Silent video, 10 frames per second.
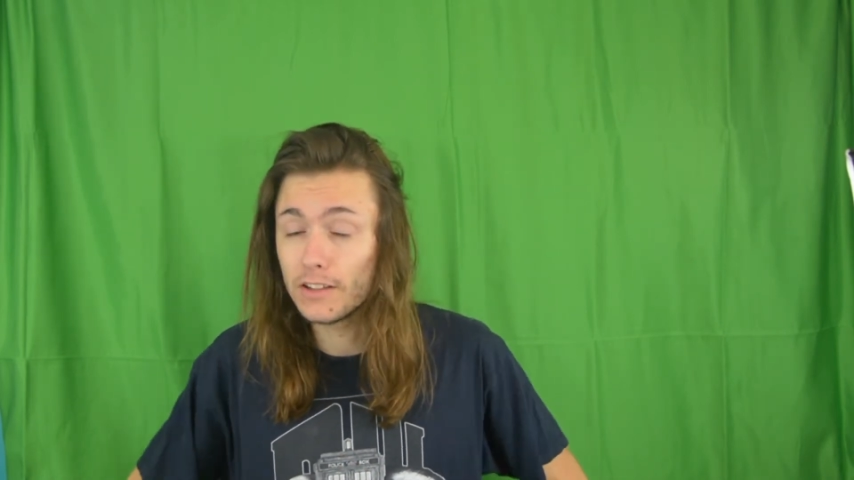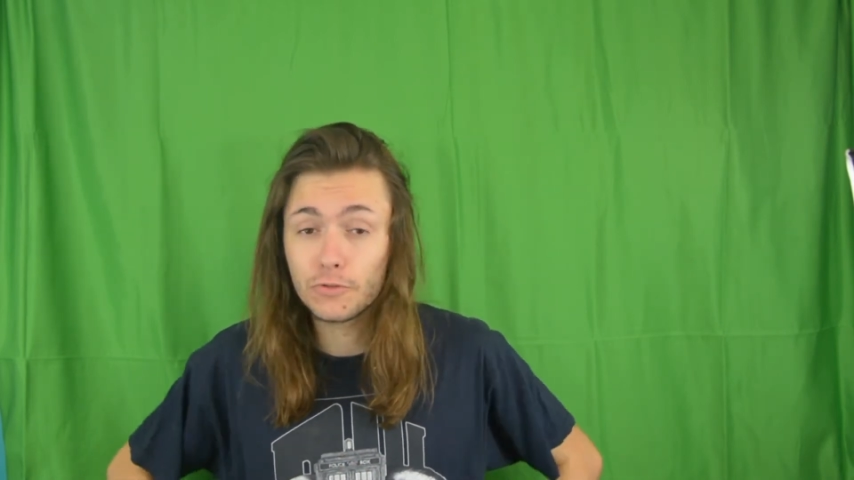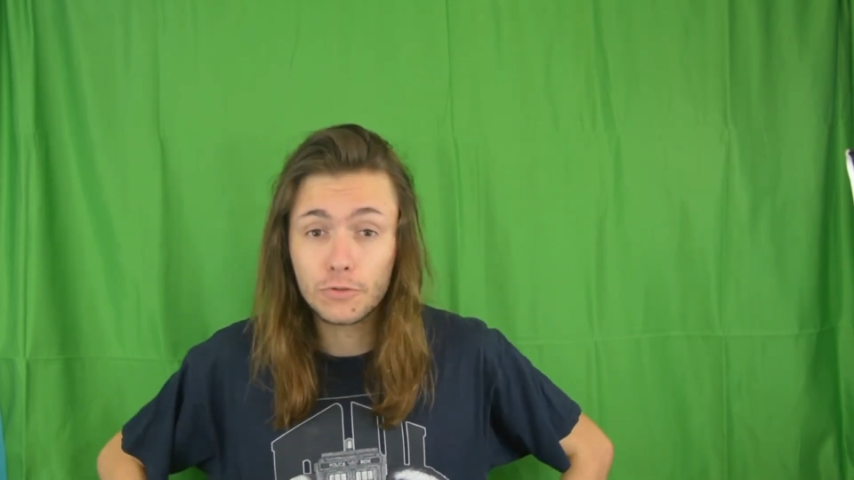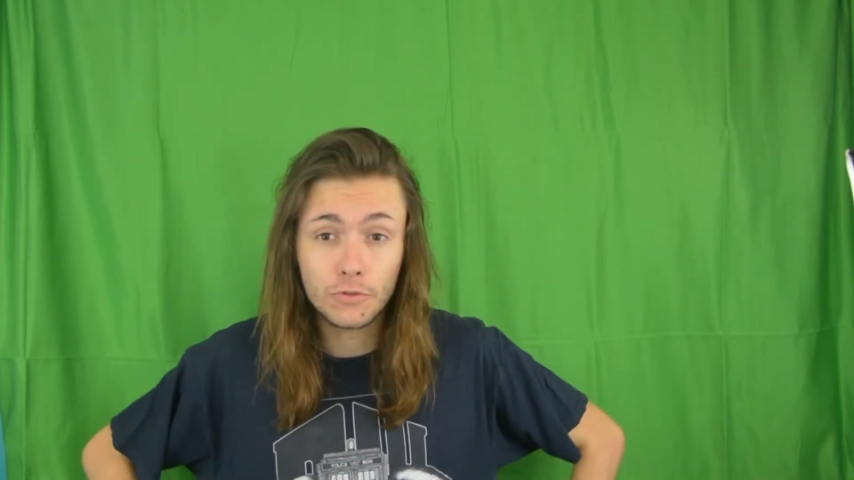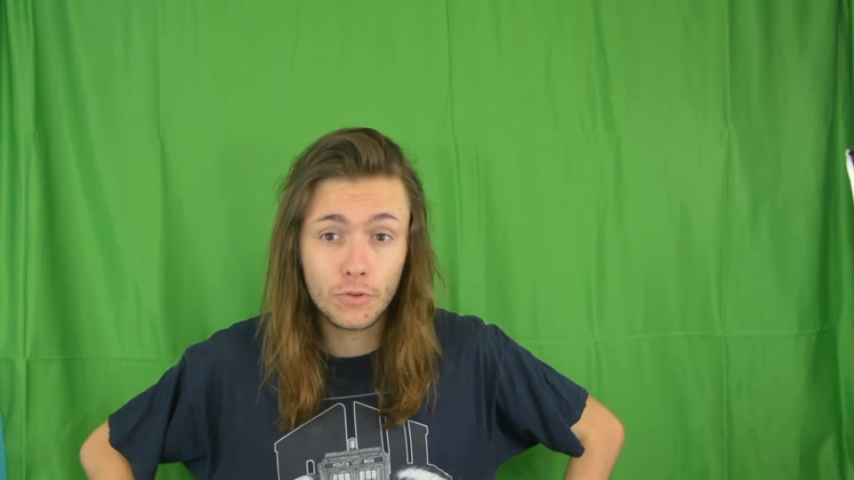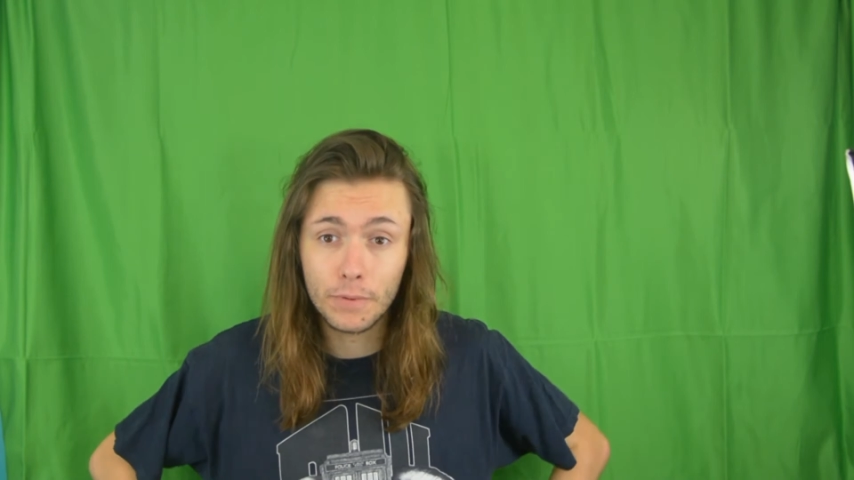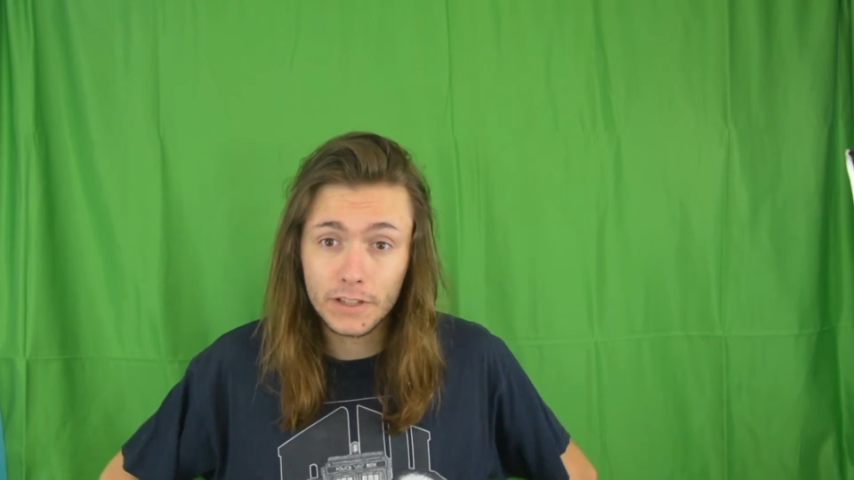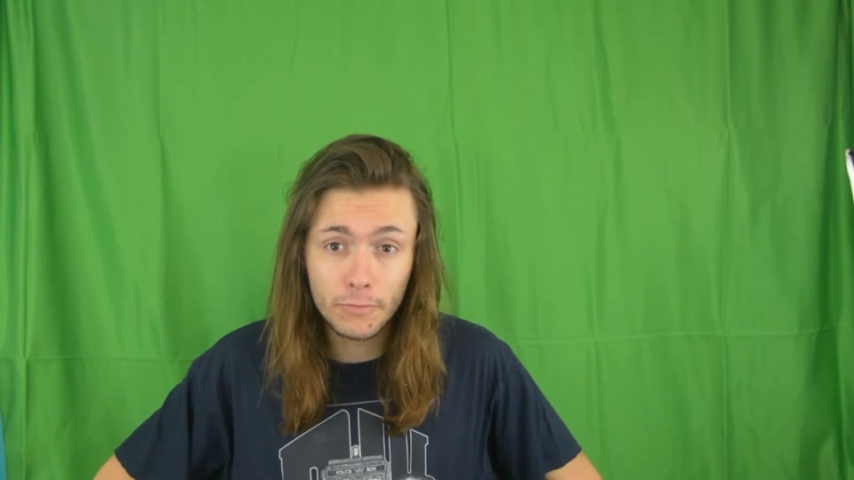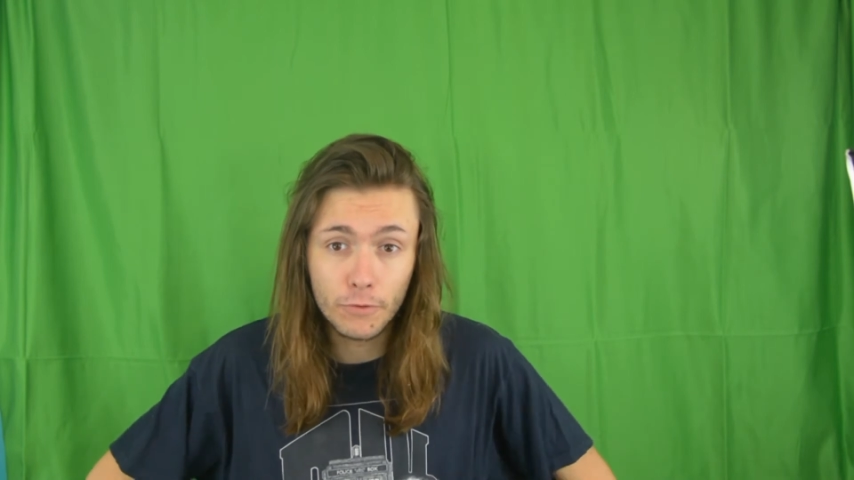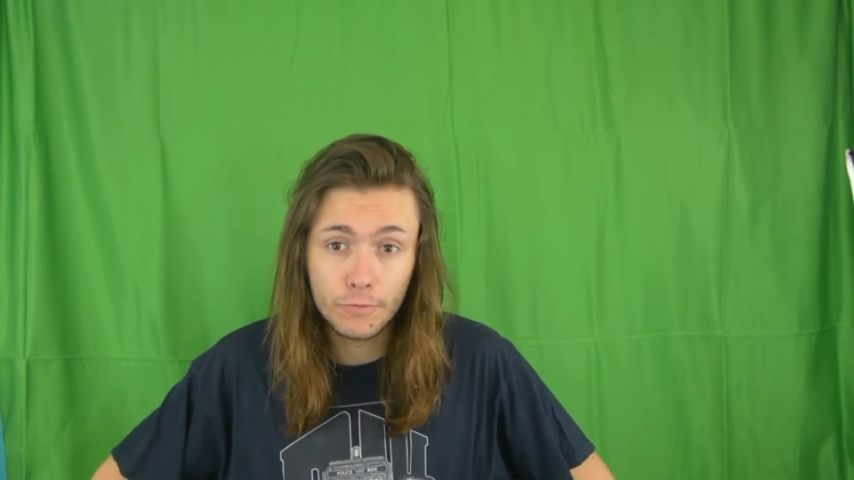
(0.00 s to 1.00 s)
un truc
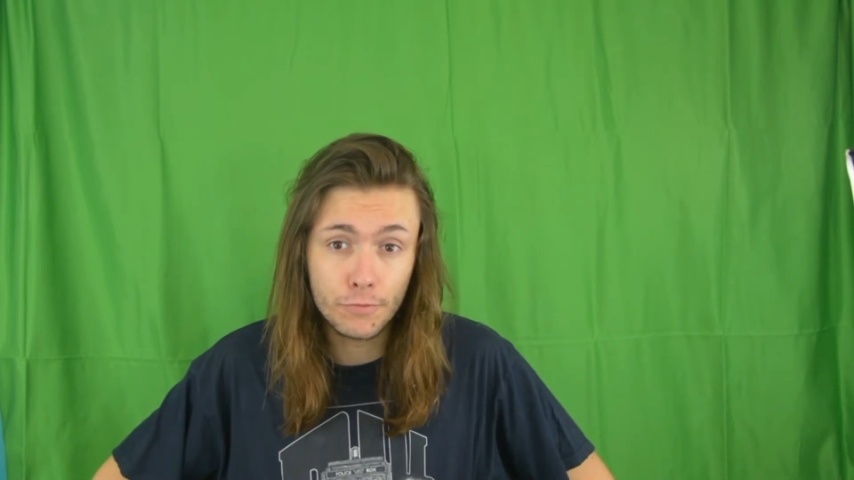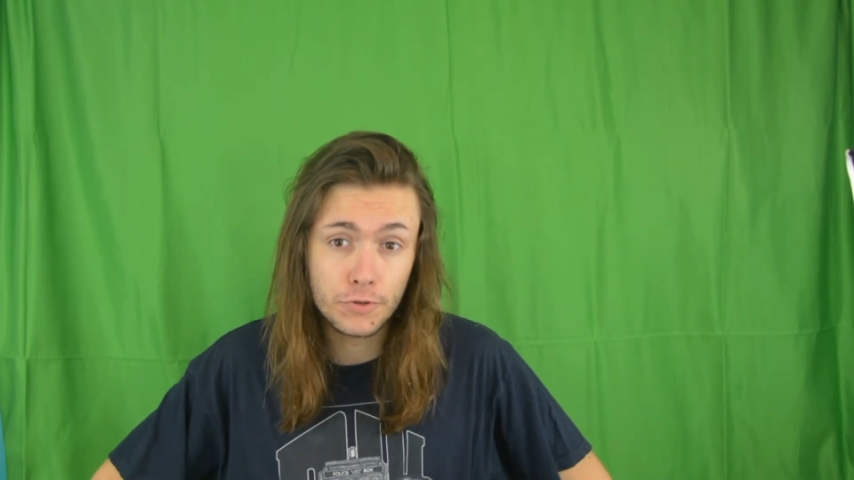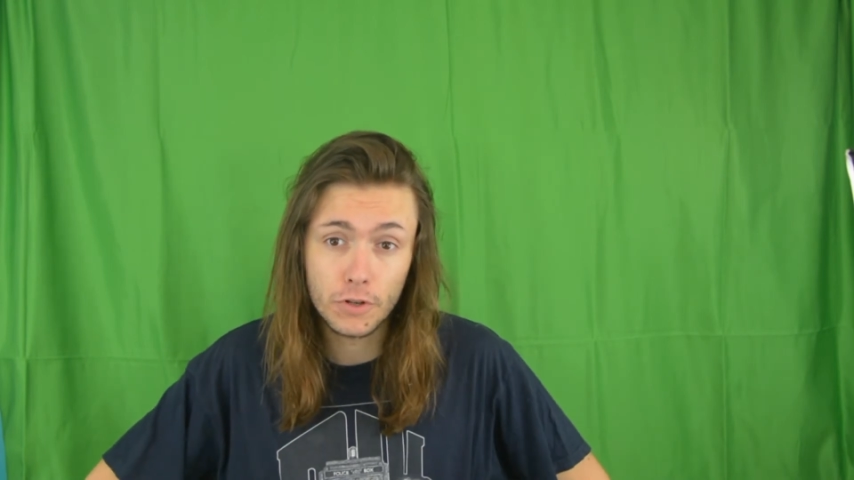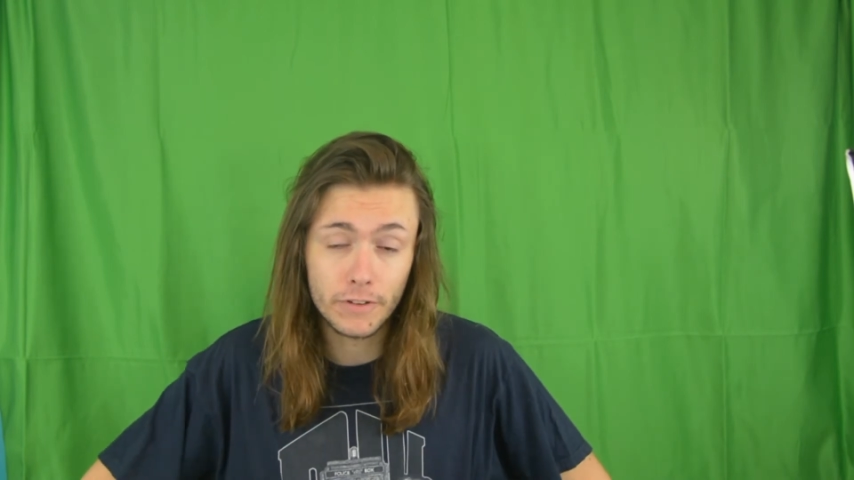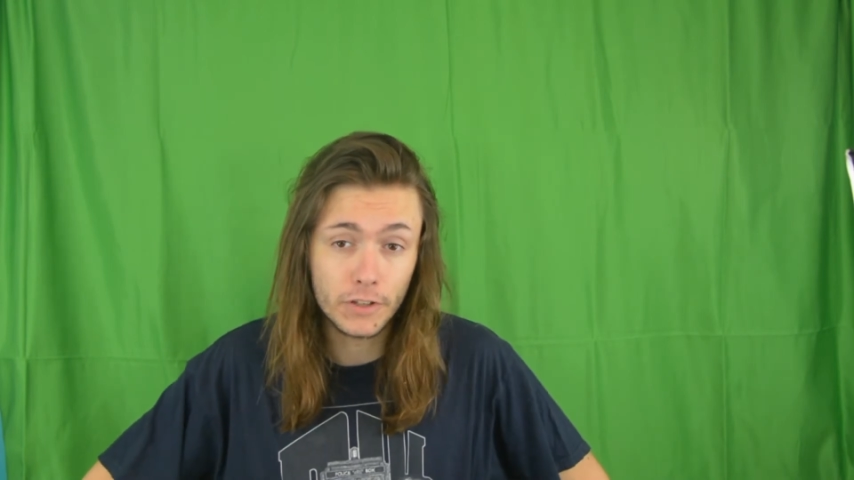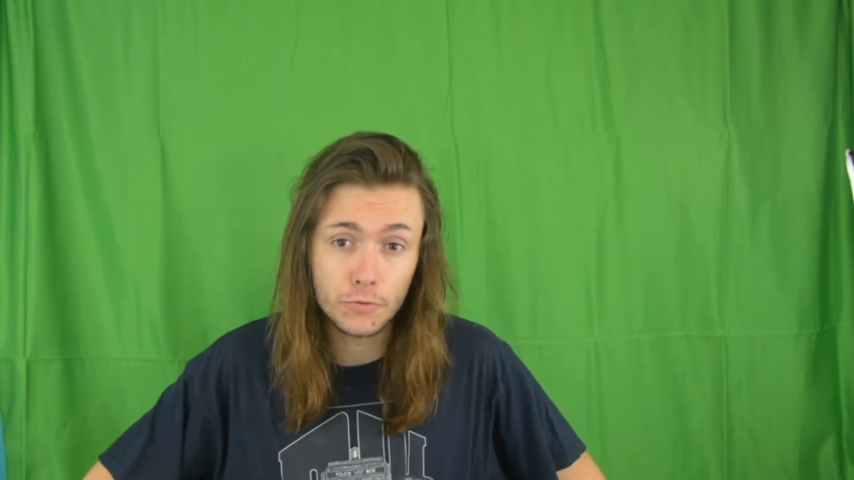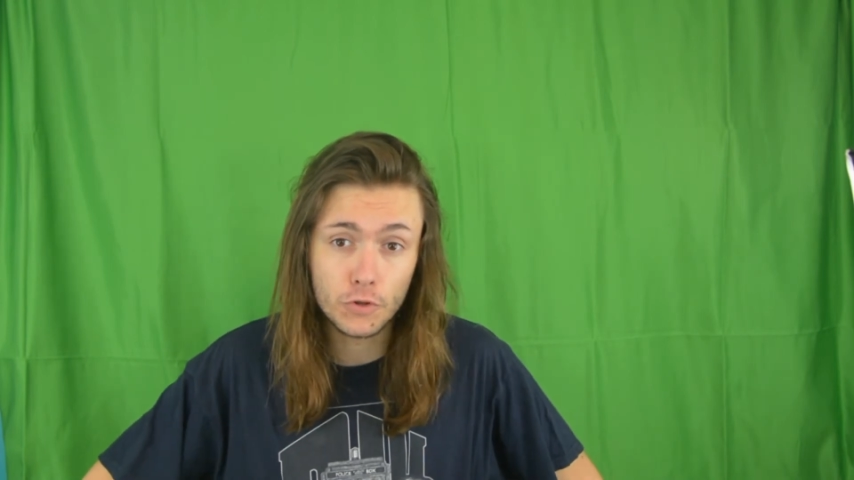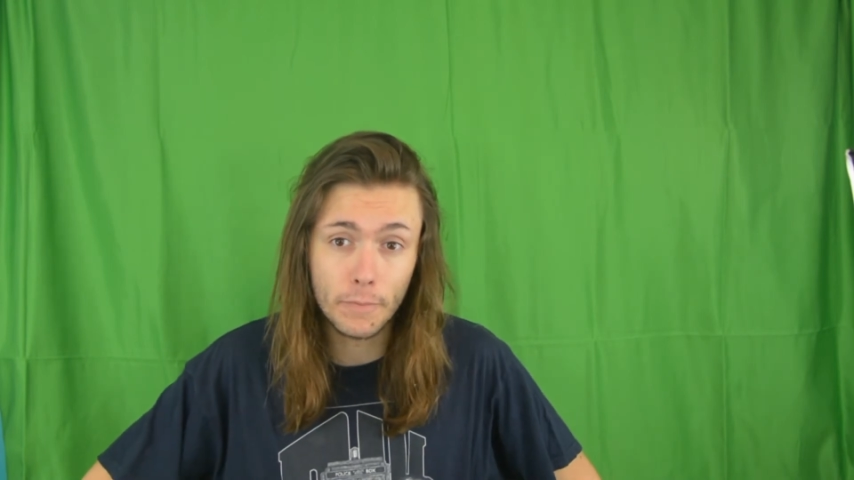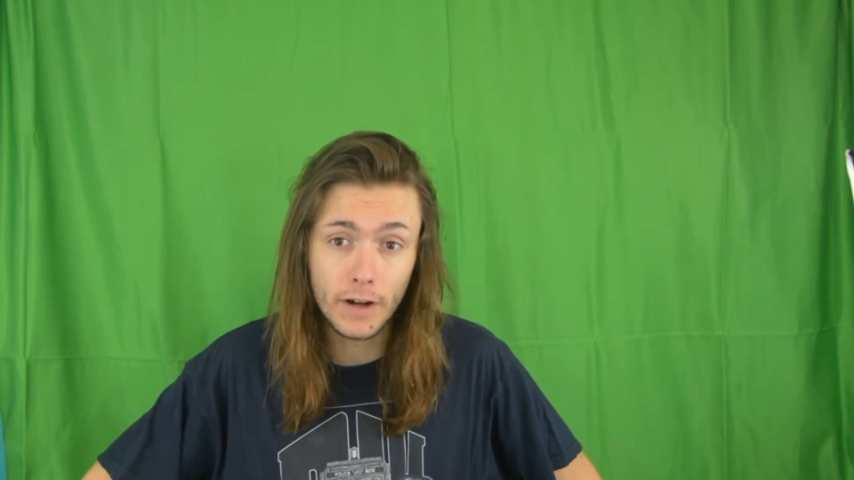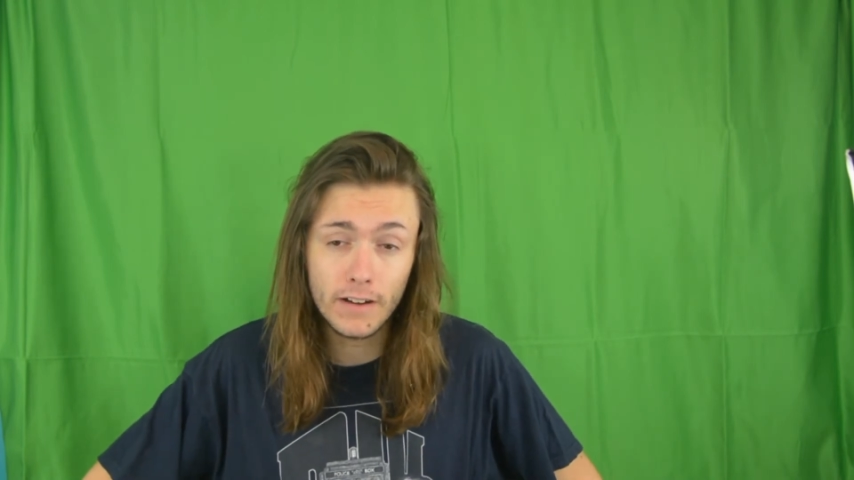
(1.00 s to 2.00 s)
complètement fou, j'en reviens
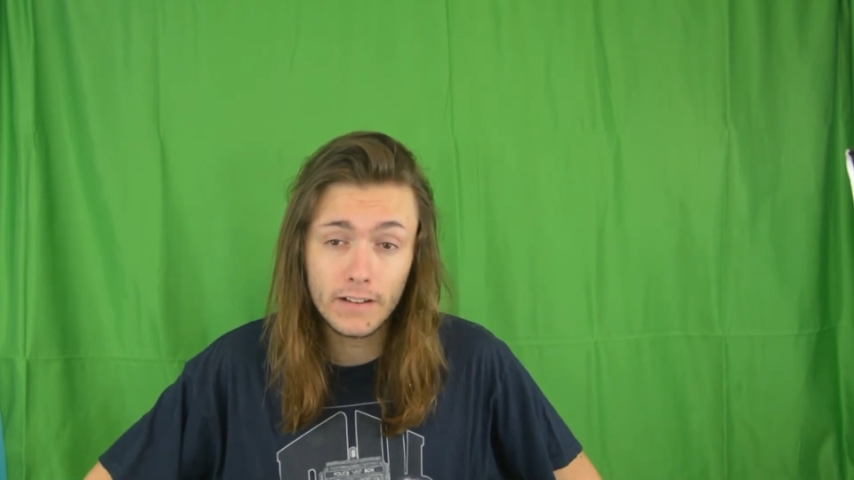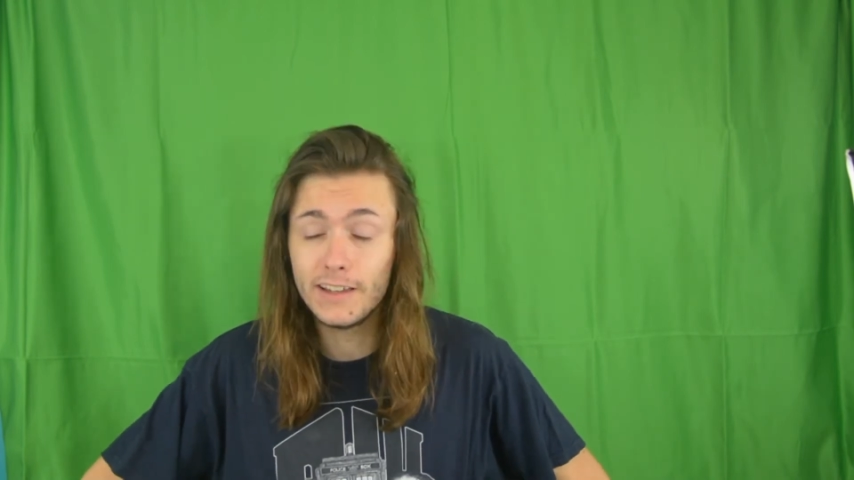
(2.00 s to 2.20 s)
toujours pas.